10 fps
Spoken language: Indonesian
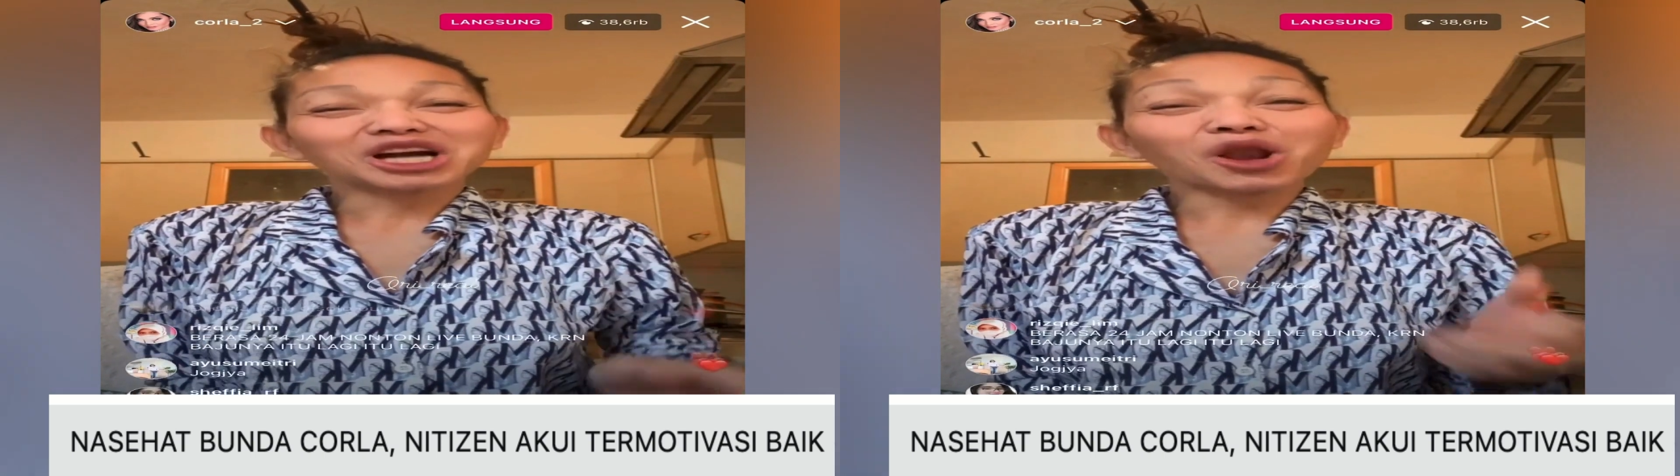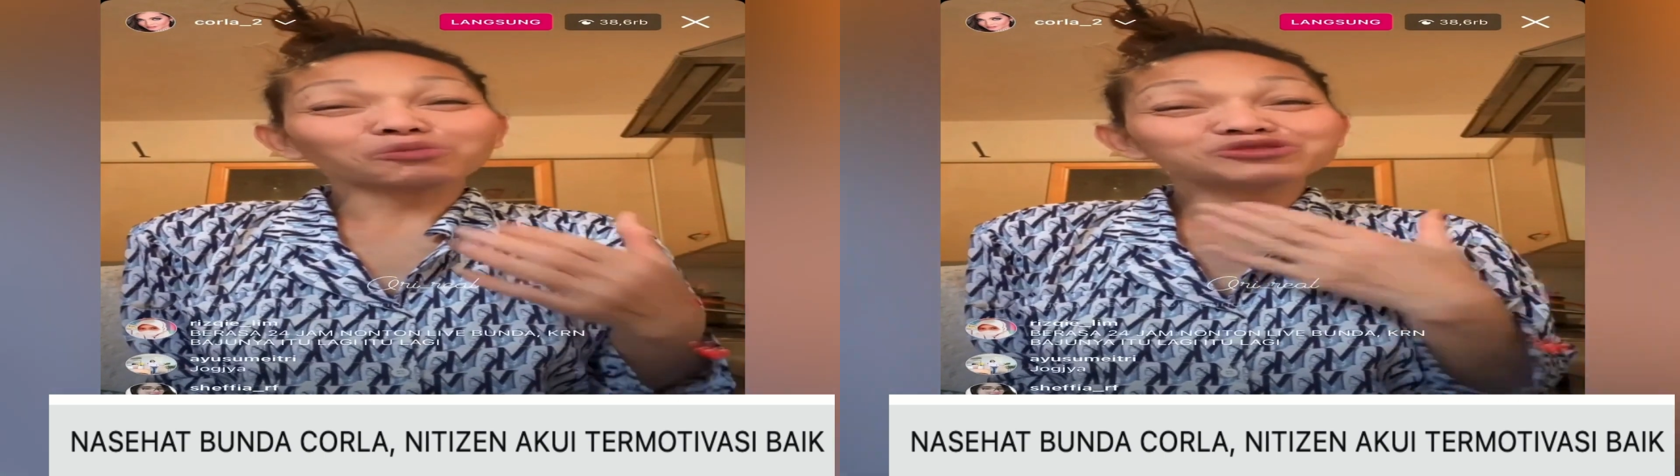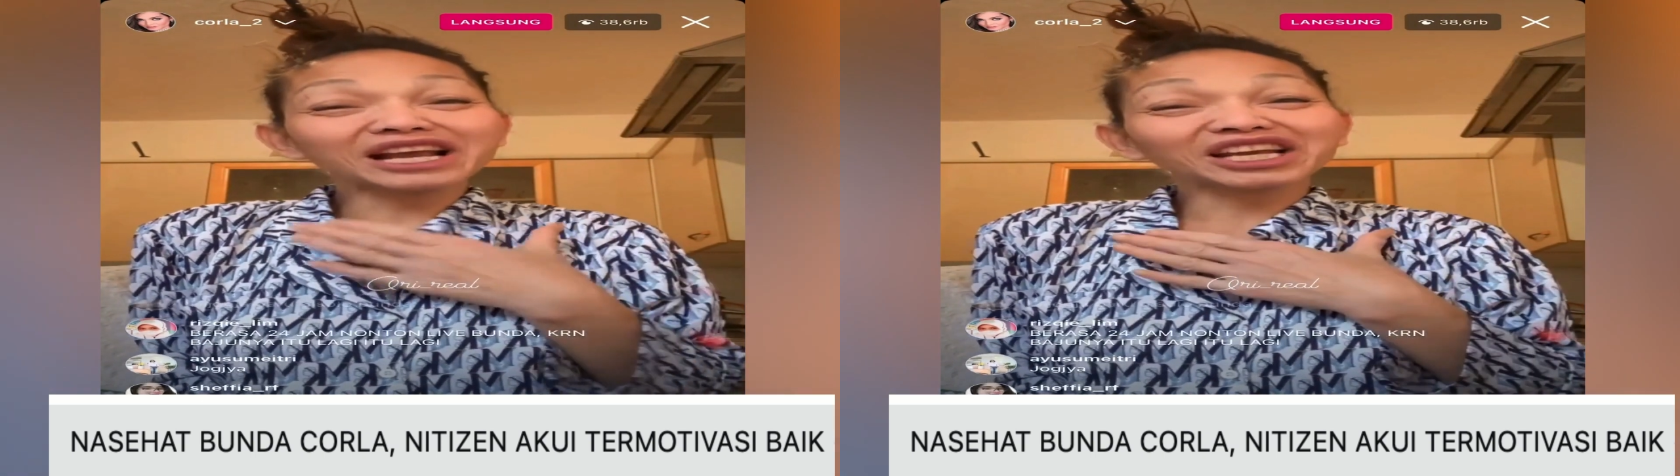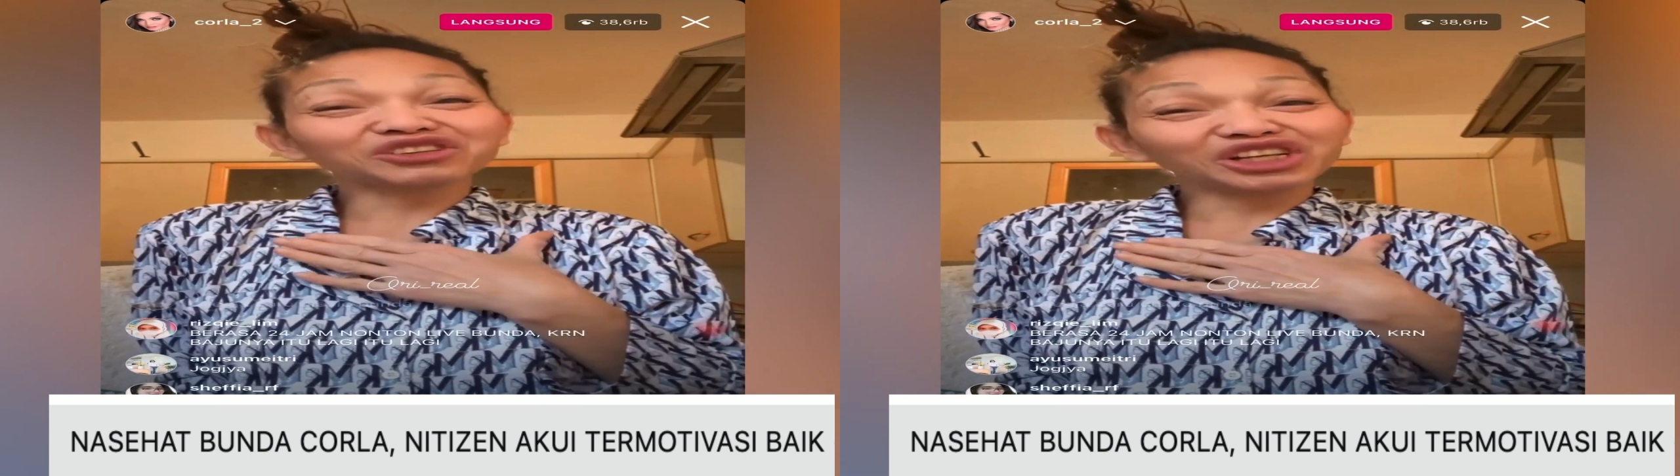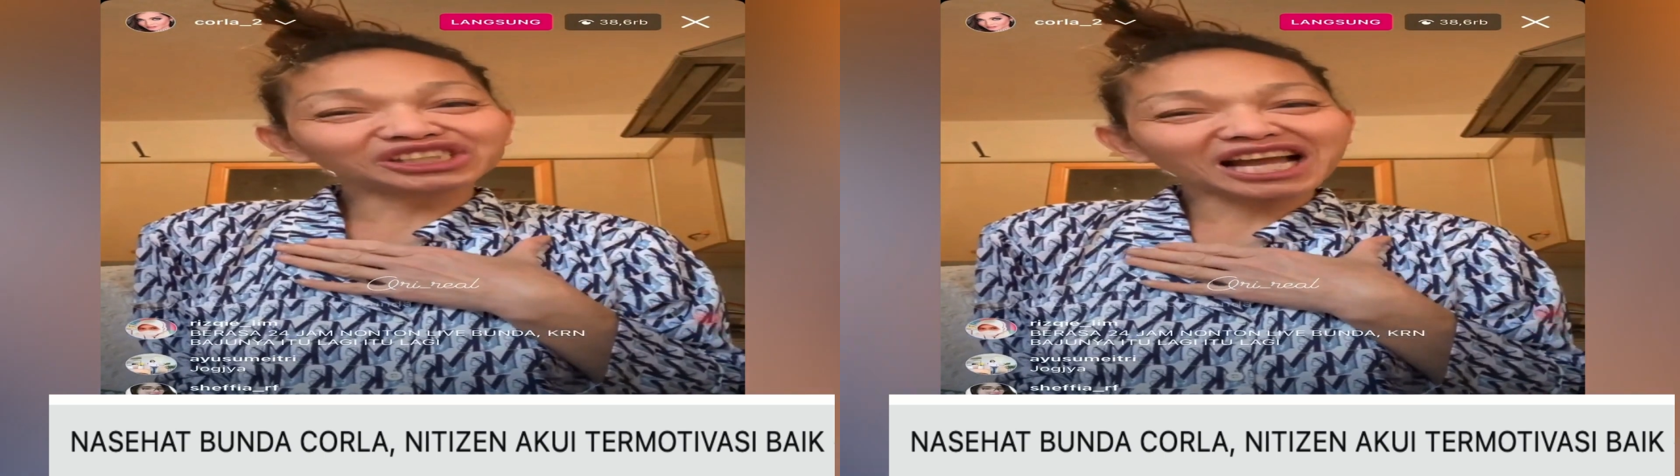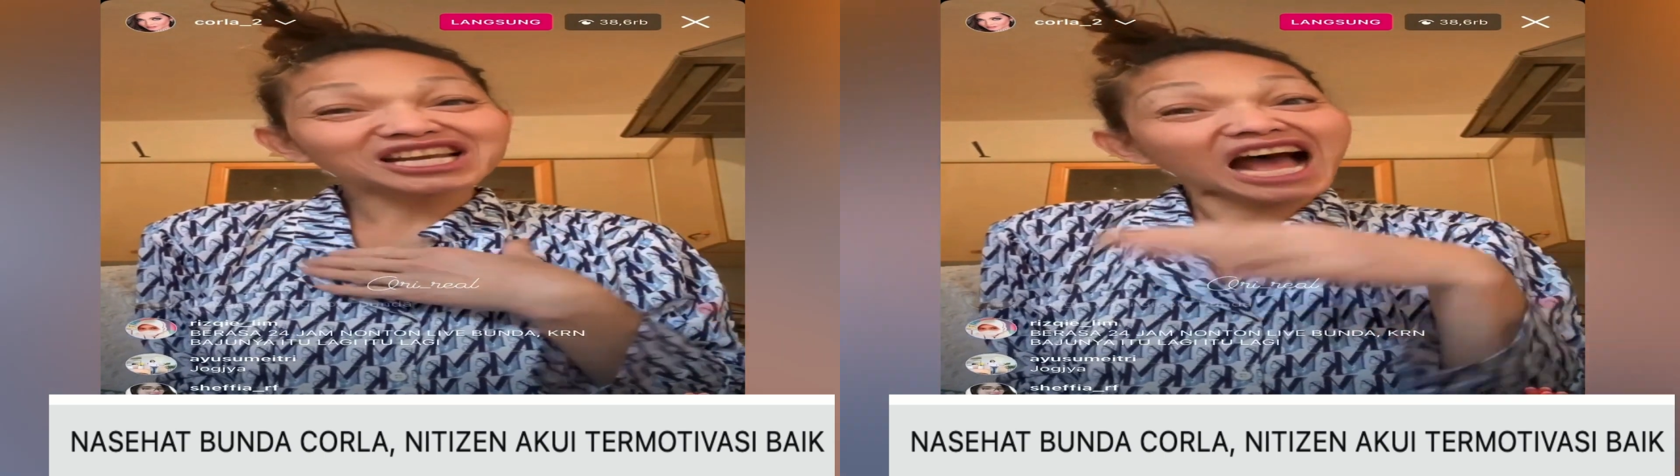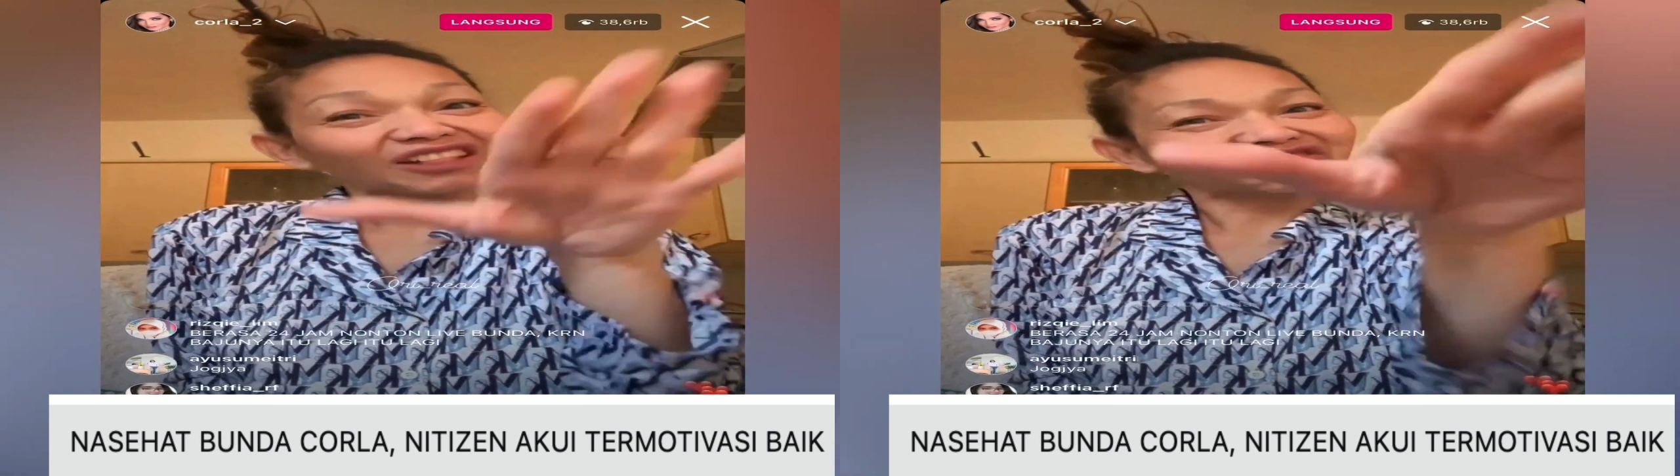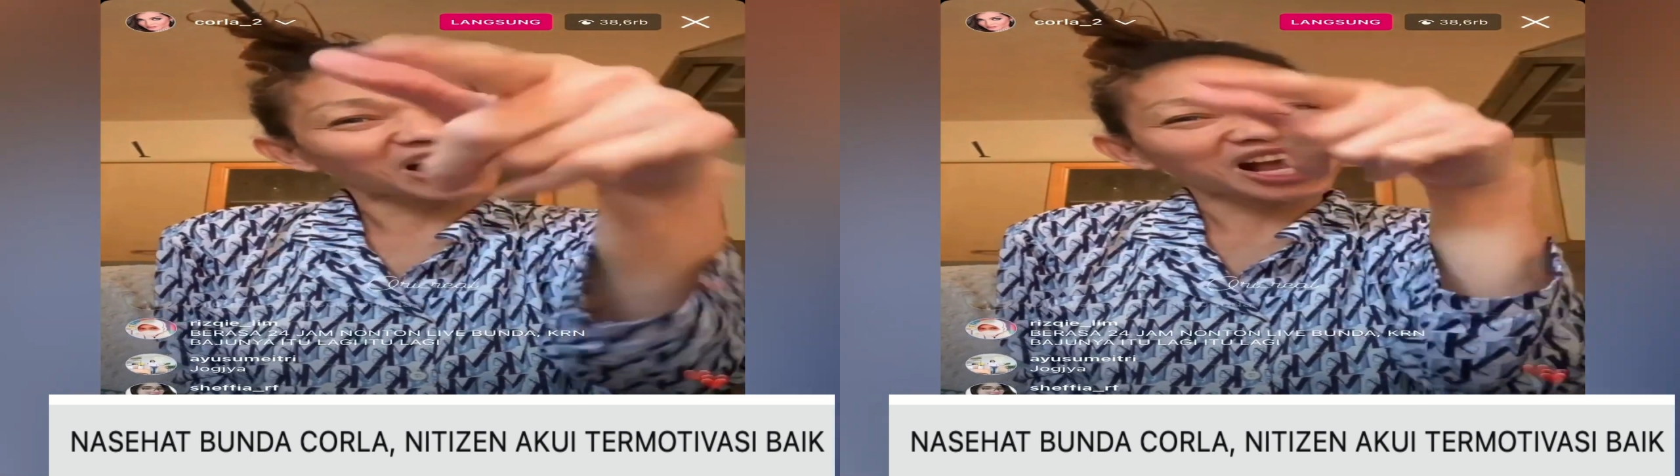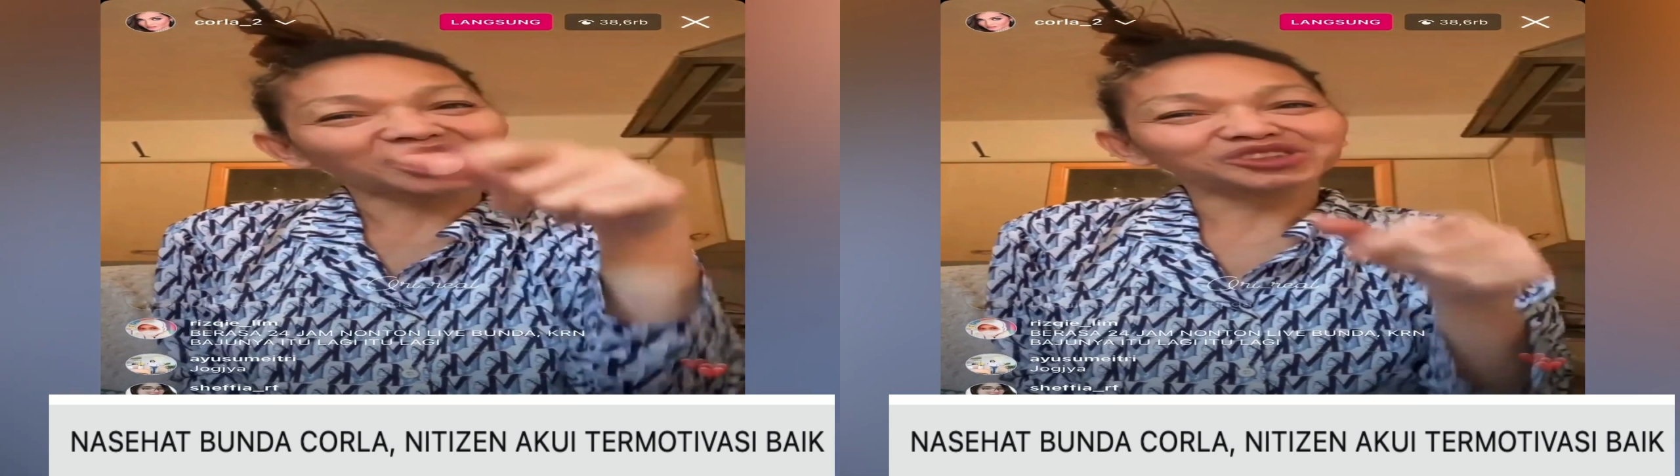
Kalau bunda di Indonesia datang